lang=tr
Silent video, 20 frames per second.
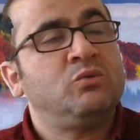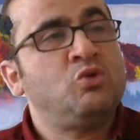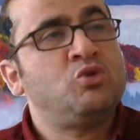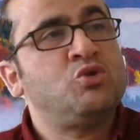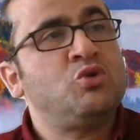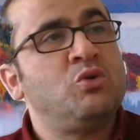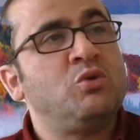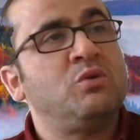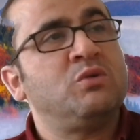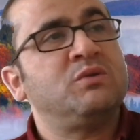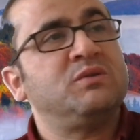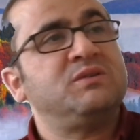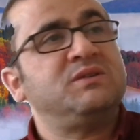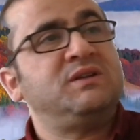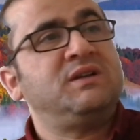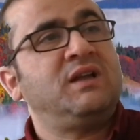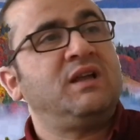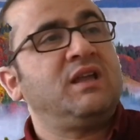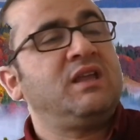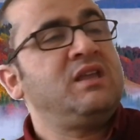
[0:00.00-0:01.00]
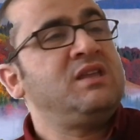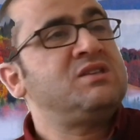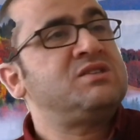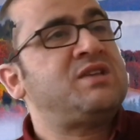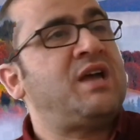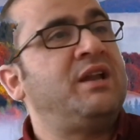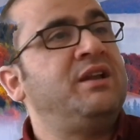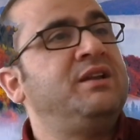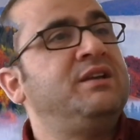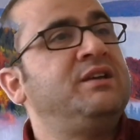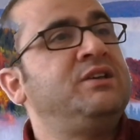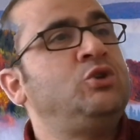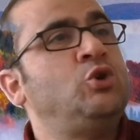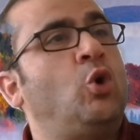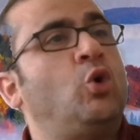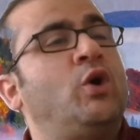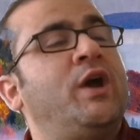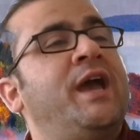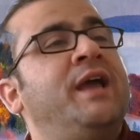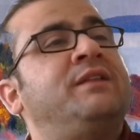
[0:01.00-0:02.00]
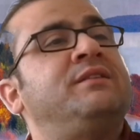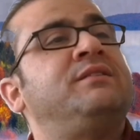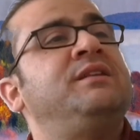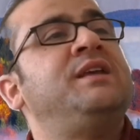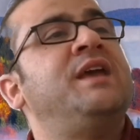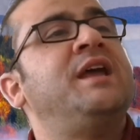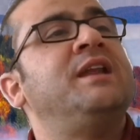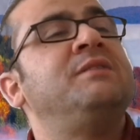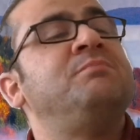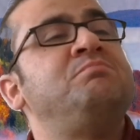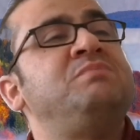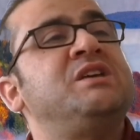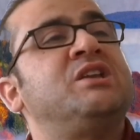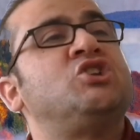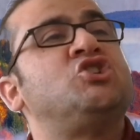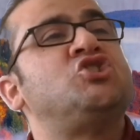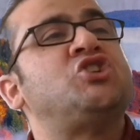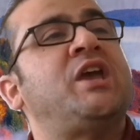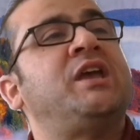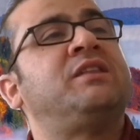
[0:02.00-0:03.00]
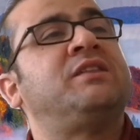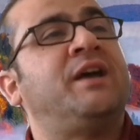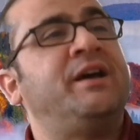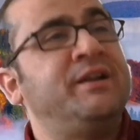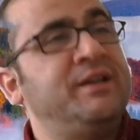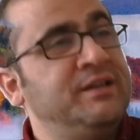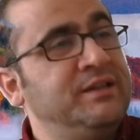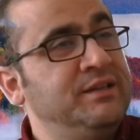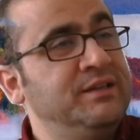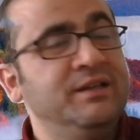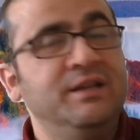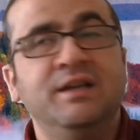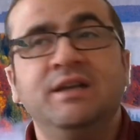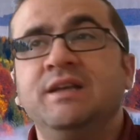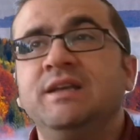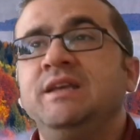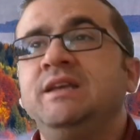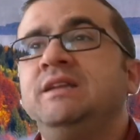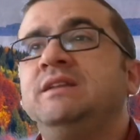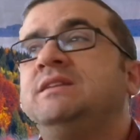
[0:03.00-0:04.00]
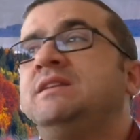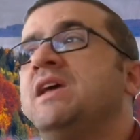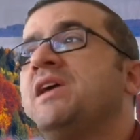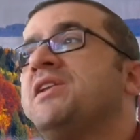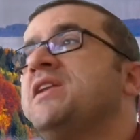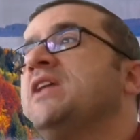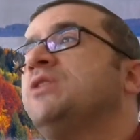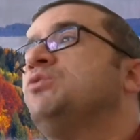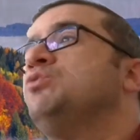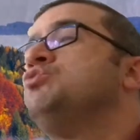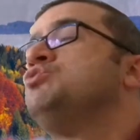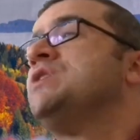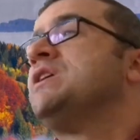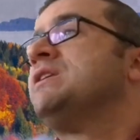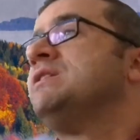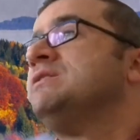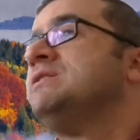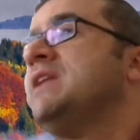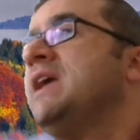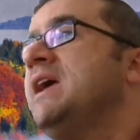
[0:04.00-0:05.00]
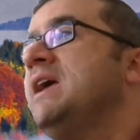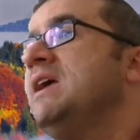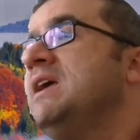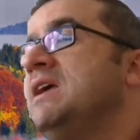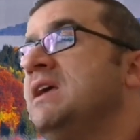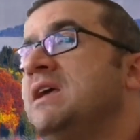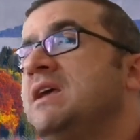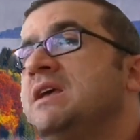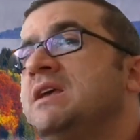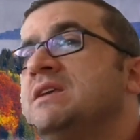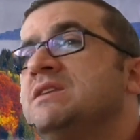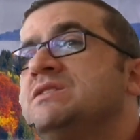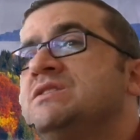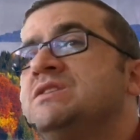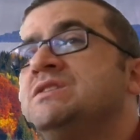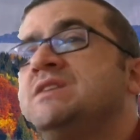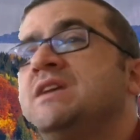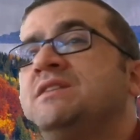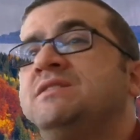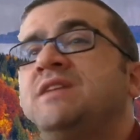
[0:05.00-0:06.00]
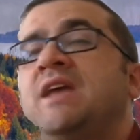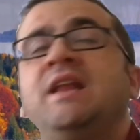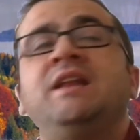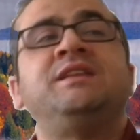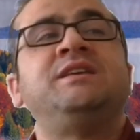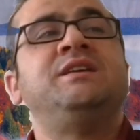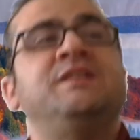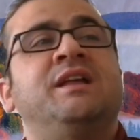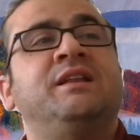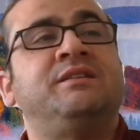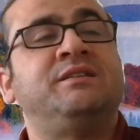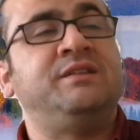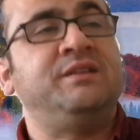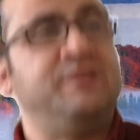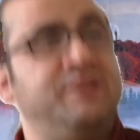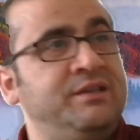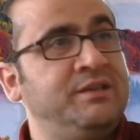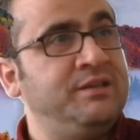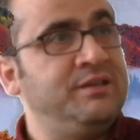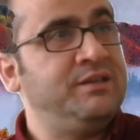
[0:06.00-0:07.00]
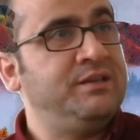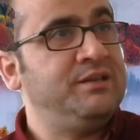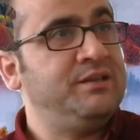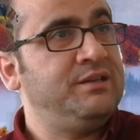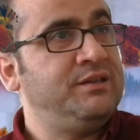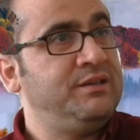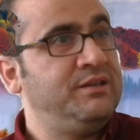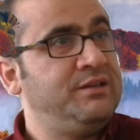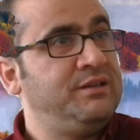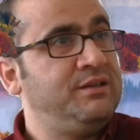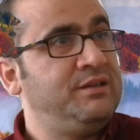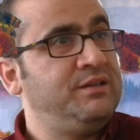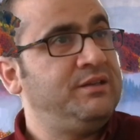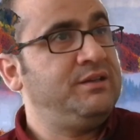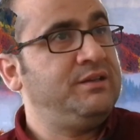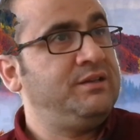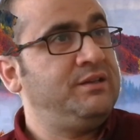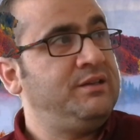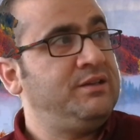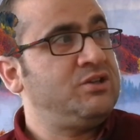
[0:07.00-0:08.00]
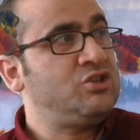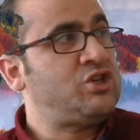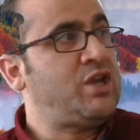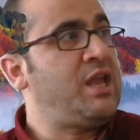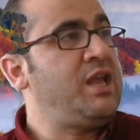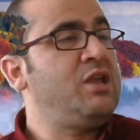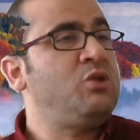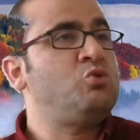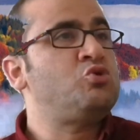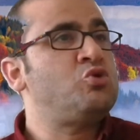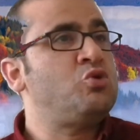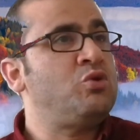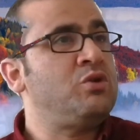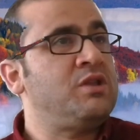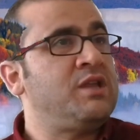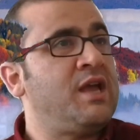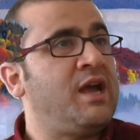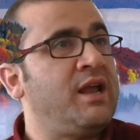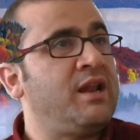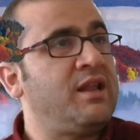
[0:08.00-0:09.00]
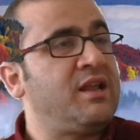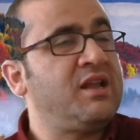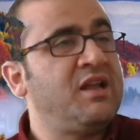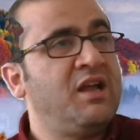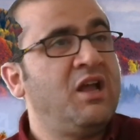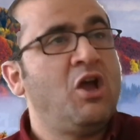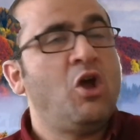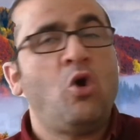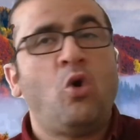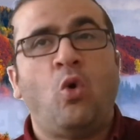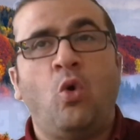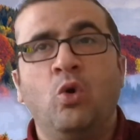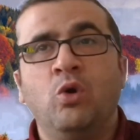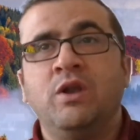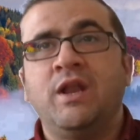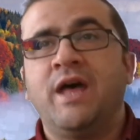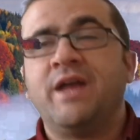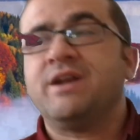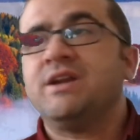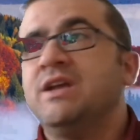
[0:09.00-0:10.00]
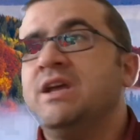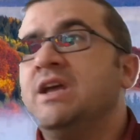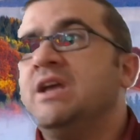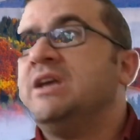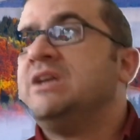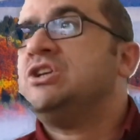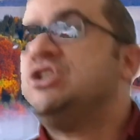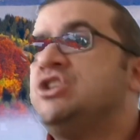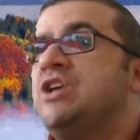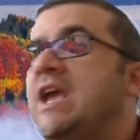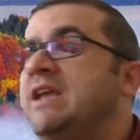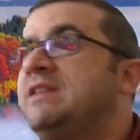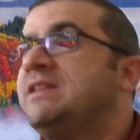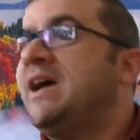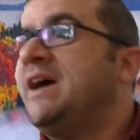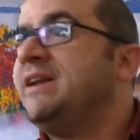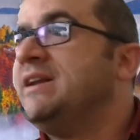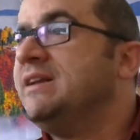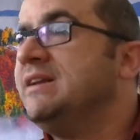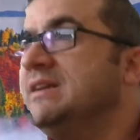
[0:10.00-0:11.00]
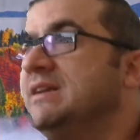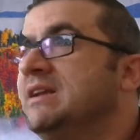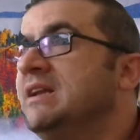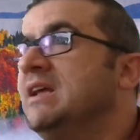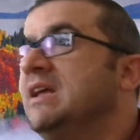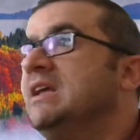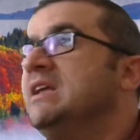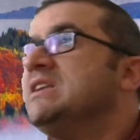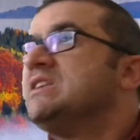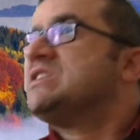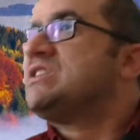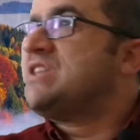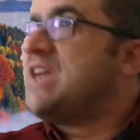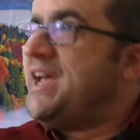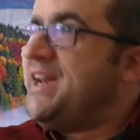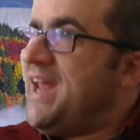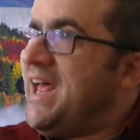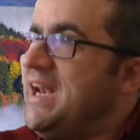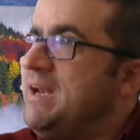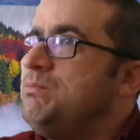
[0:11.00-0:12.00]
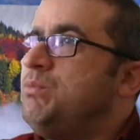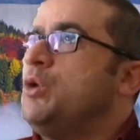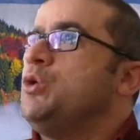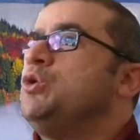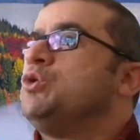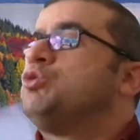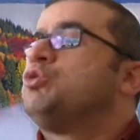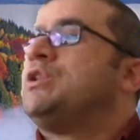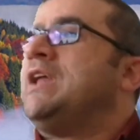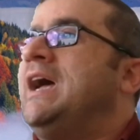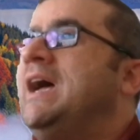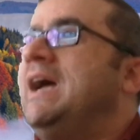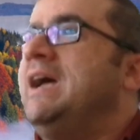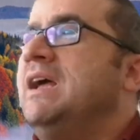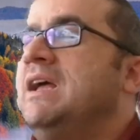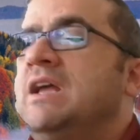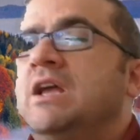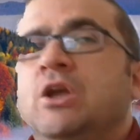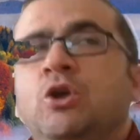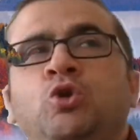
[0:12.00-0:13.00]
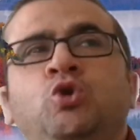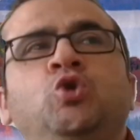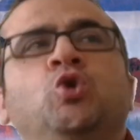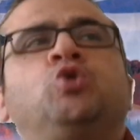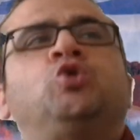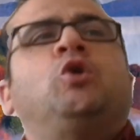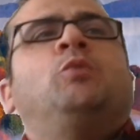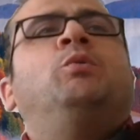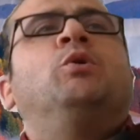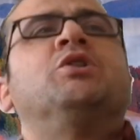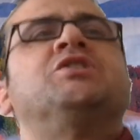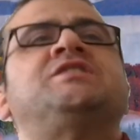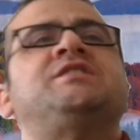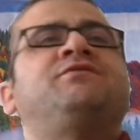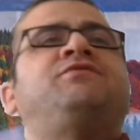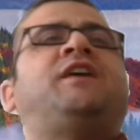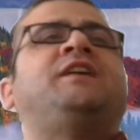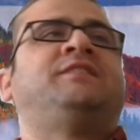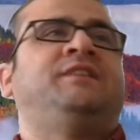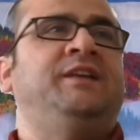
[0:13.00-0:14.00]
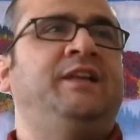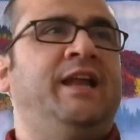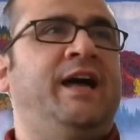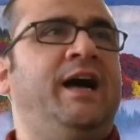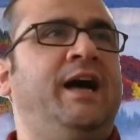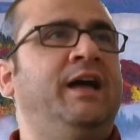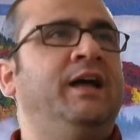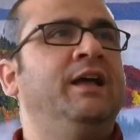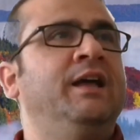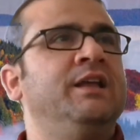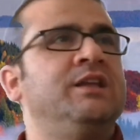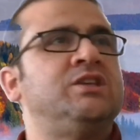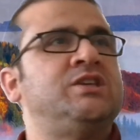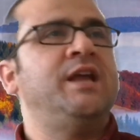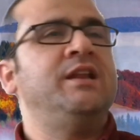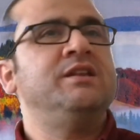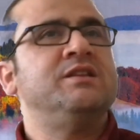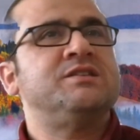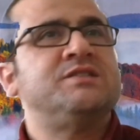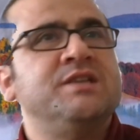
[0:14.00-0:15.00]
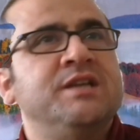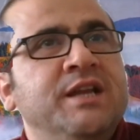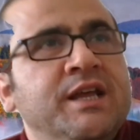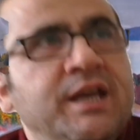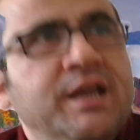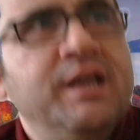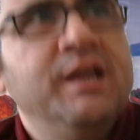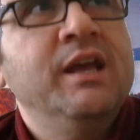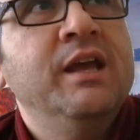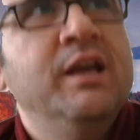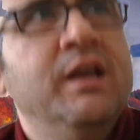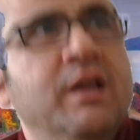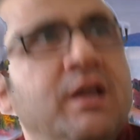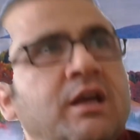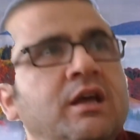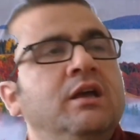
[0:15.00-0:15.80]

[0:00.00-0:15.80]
Düşünün, insanlığı yok et diyen bir şeytanın internet üzerinde size telkin ettiği, Şeyi düşünün yani. Onlar şeytanın sanal boyutta YouTuber sıfatıyla kendisini